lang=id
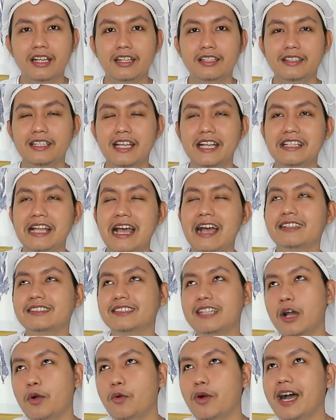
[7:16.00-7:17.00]
dan
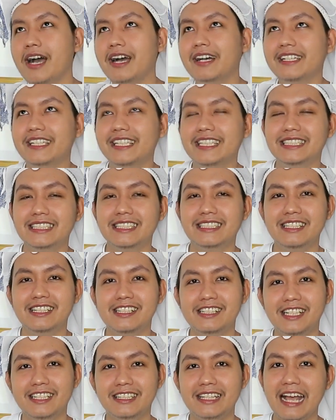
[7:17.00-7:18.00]
agak wangi
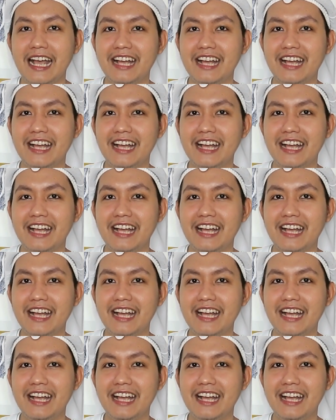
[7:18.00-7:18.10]
sedikit